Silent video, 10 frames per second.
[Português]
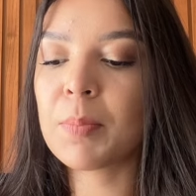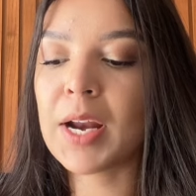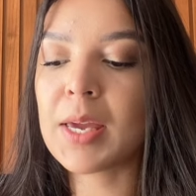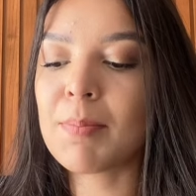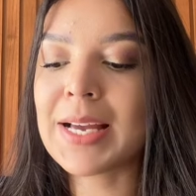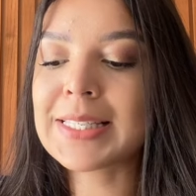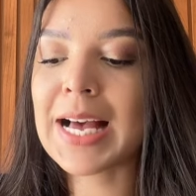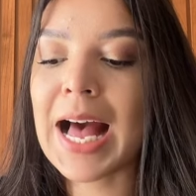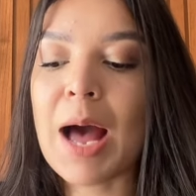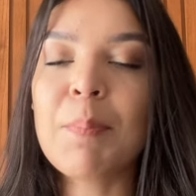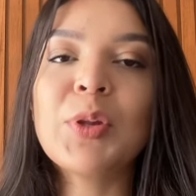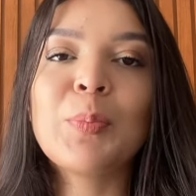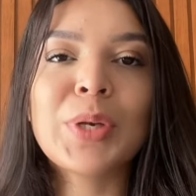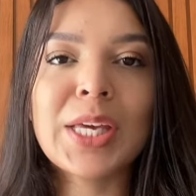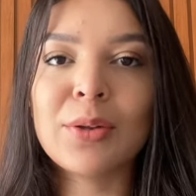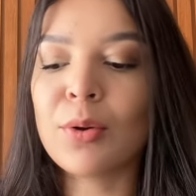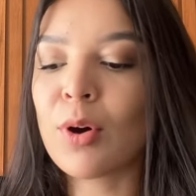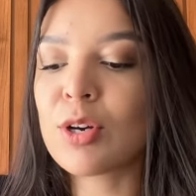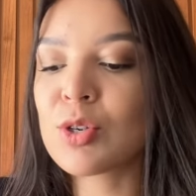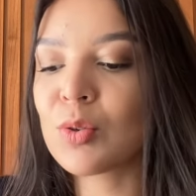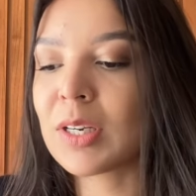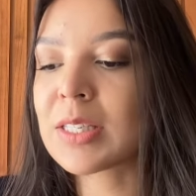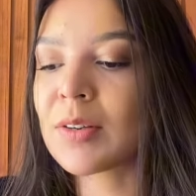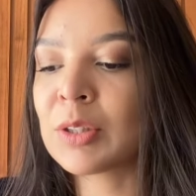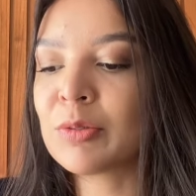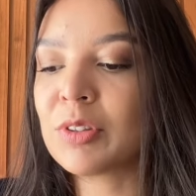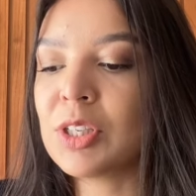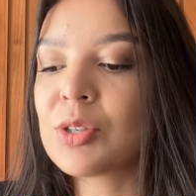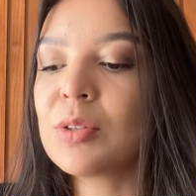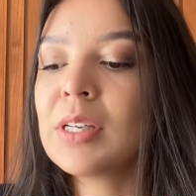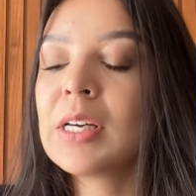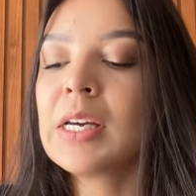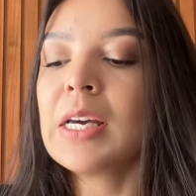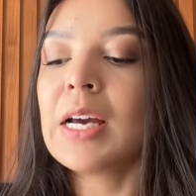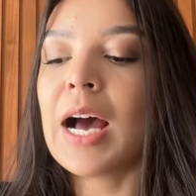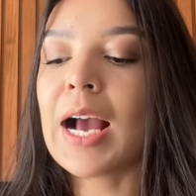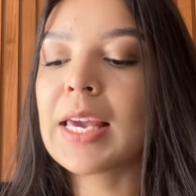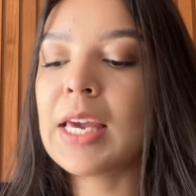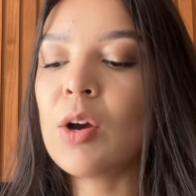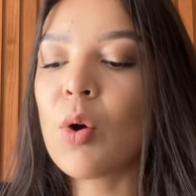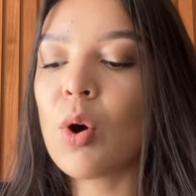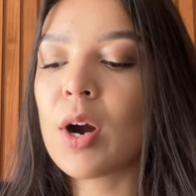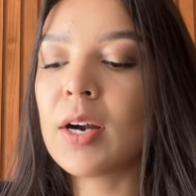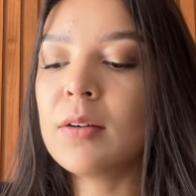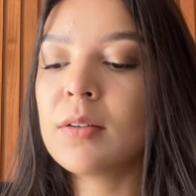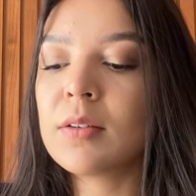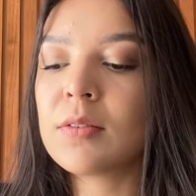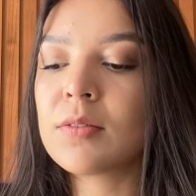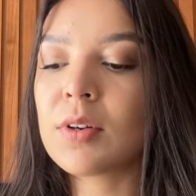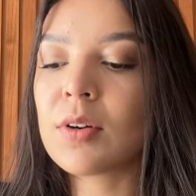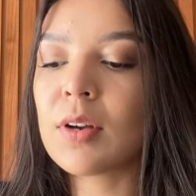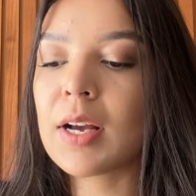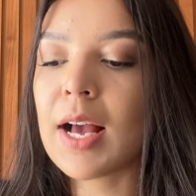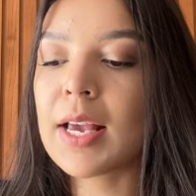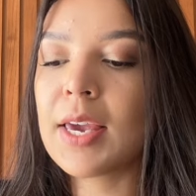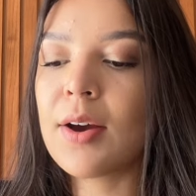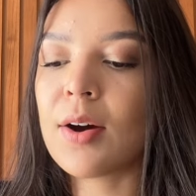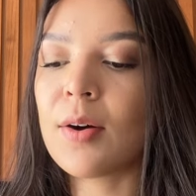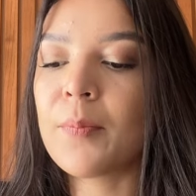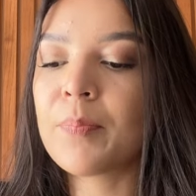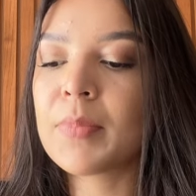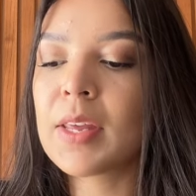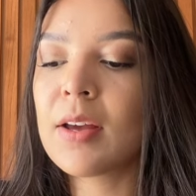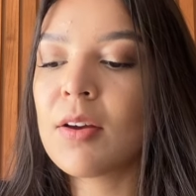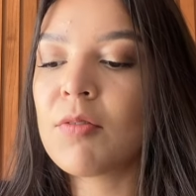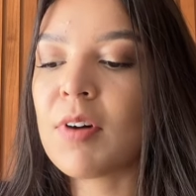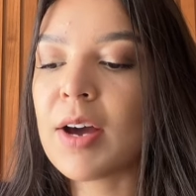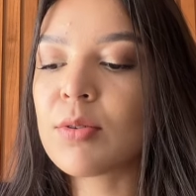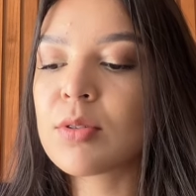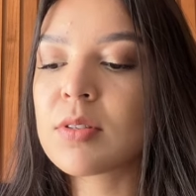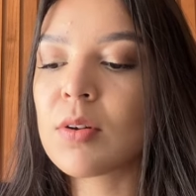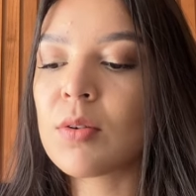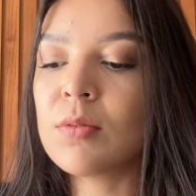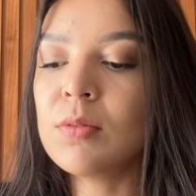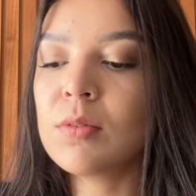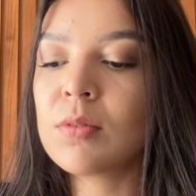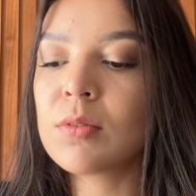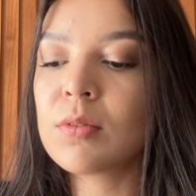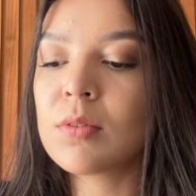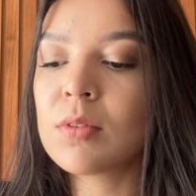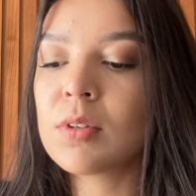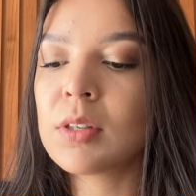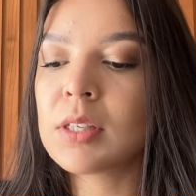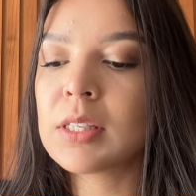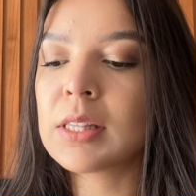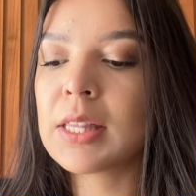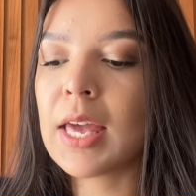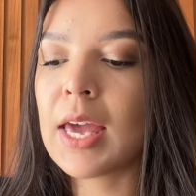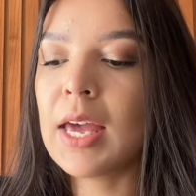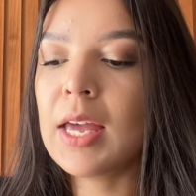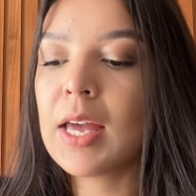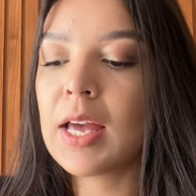para ir mais rápido, porque eu não gosto de enrolação aí no vídeo. Aqui em cor, vou colocar aqui, ó, vários tons de